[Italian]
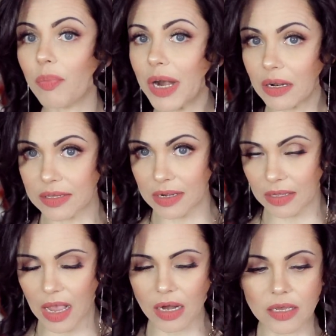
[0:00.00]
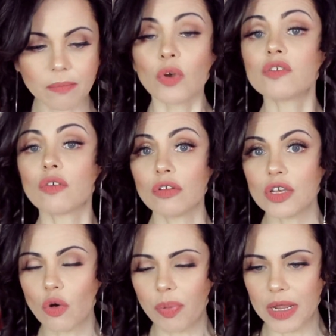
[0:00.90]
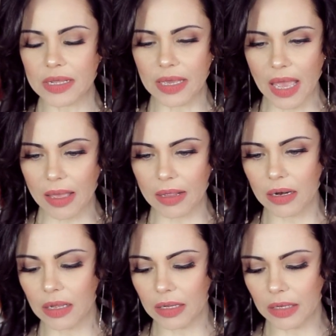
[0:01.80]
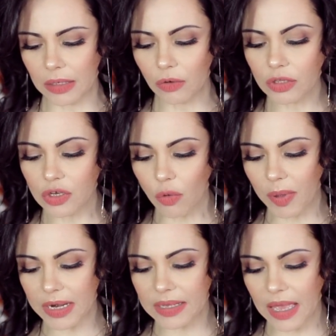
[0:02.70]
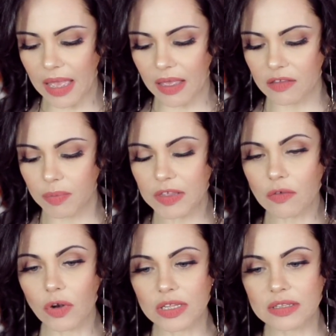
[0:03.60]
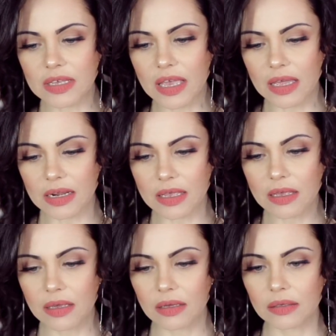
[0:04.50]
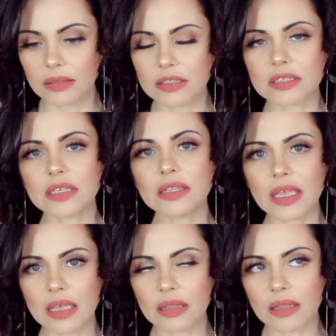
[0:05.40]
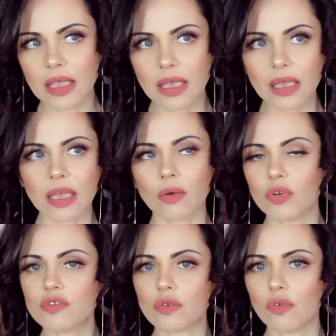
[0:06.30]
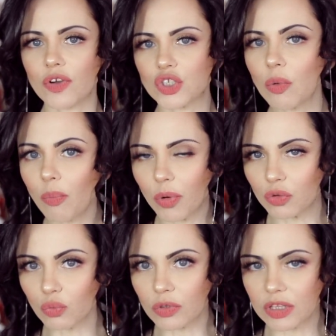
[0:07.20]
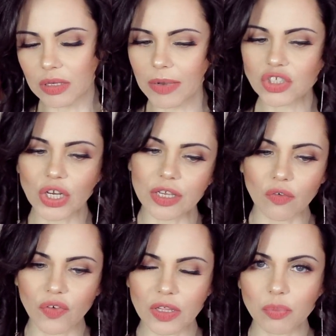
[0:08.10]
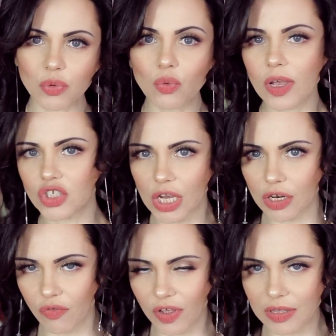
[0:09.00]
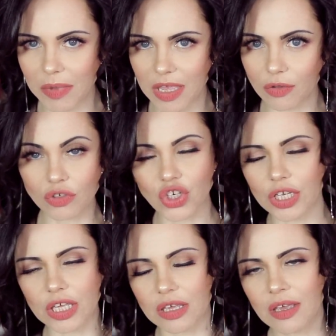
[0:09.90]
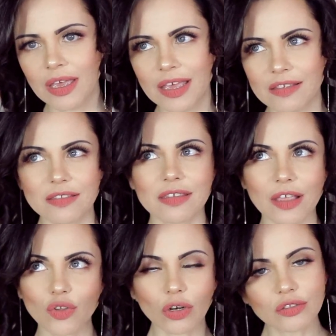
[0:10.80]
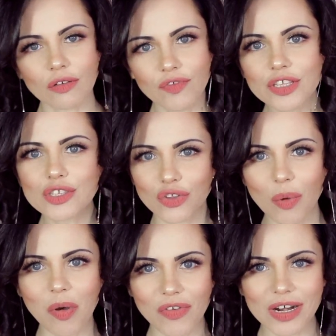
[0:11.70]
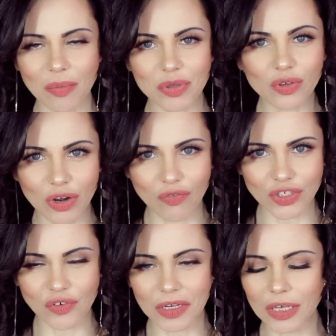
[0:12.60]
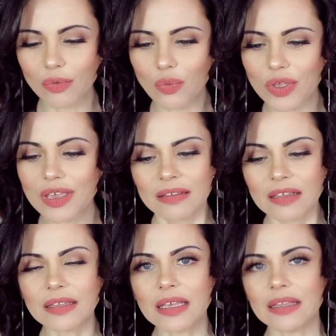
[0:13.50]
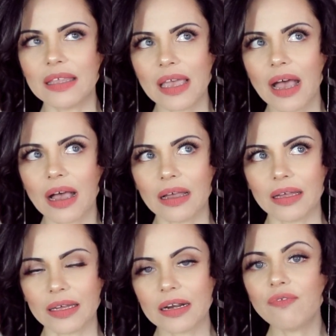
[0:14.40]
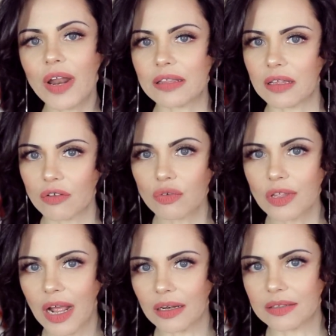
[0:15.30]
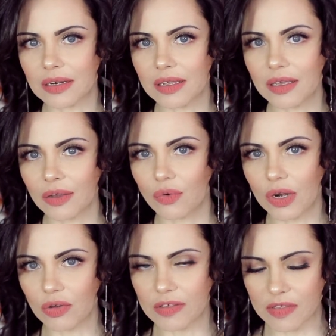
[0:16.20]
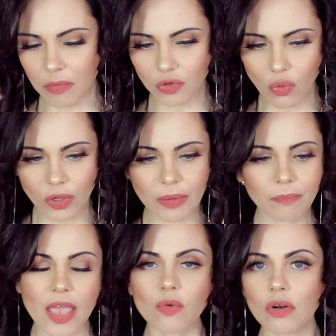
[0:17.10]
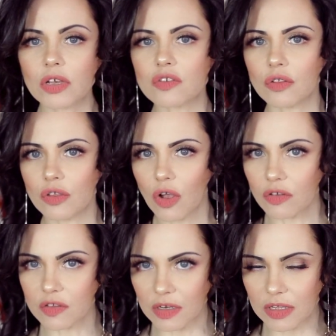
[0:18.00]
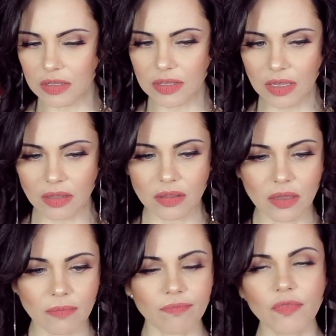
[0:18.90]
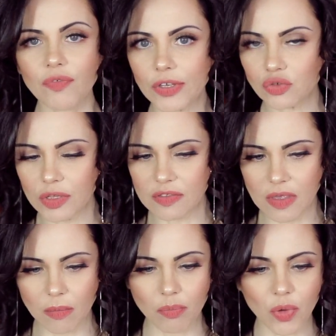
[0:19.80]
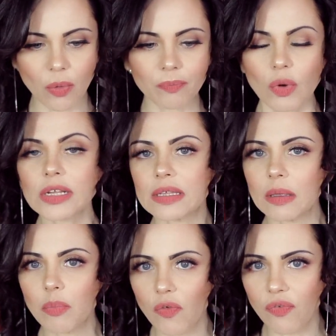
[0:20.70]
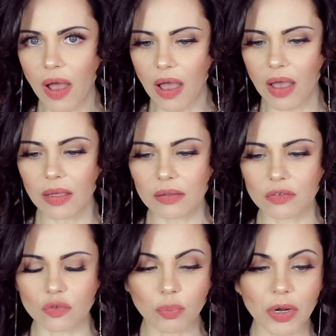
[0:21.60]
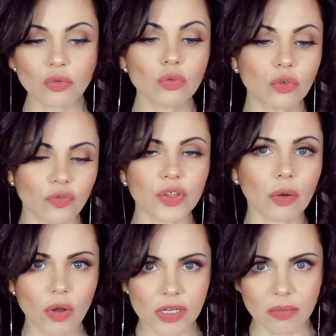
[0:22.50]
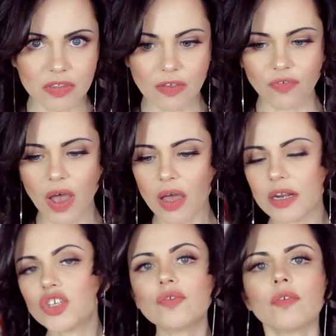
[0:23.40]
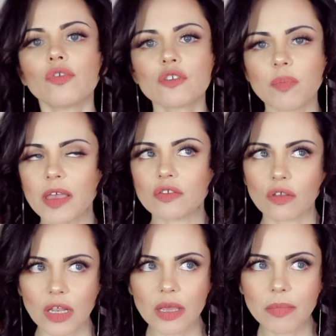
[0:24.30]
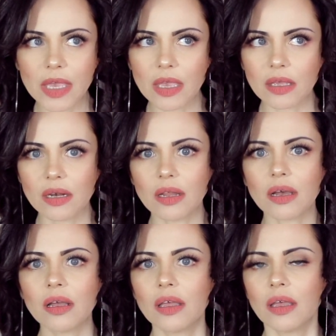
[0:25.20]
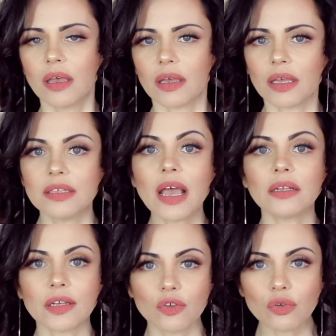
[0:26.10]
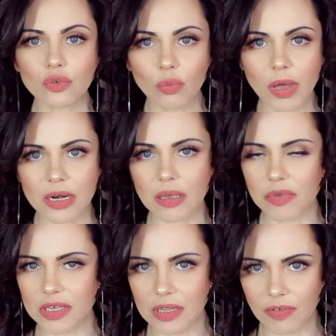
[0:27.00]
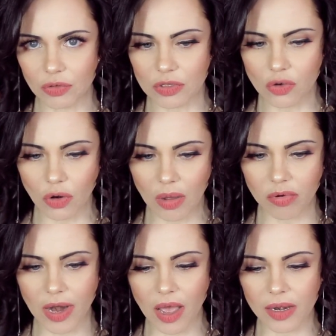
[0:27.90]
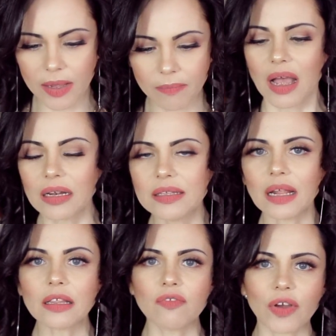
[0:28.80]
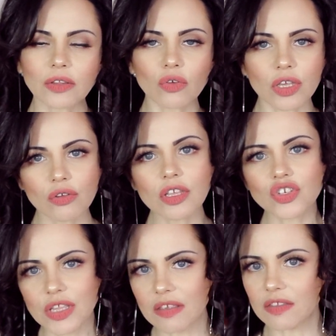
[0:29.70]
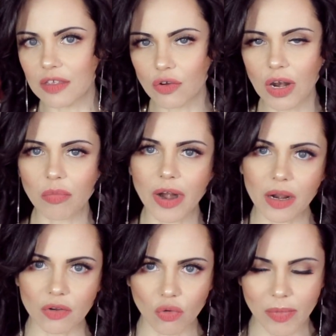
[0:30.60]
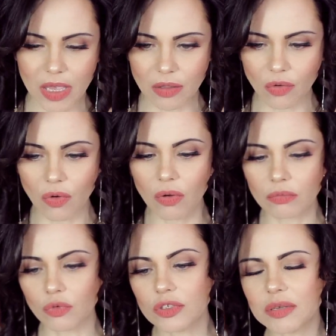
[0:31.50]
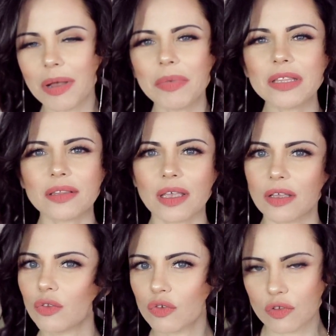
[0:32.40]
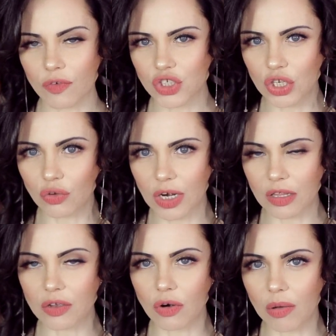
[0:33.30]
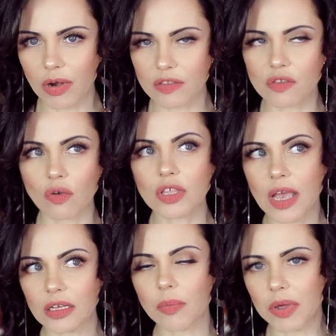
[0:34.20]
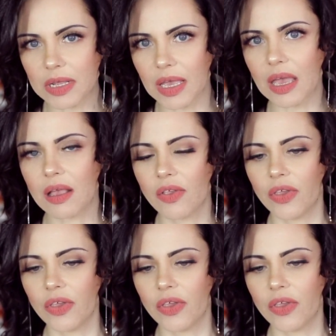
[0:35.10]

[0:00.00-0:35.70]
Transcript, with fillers: per altri canali. Questo lo dico perché, eh, lo dico perché spesso e volentieri si tende, e questo lo facciamo un po' tutti, ma c'è chi lo fa di più e c'è chi lo fa di meno, c'è chi si è tolto il vizio dopo aver capito che lo faceva anche lui, si tende a eh, riflettere sugli altri quello che siamo noi e quello che sono i nostri intenti. Vi faccio un esempio. Qualche tempo fa, soprattutto fino a qualche mese fa, ricevevo spesso delle mail eh, di altri youtuber che mi chiedevano di collaborare. Al di là del fatto che io decidessi di collaborare o meno, ultimamente non sto facendo grandi collaborazioni anche perché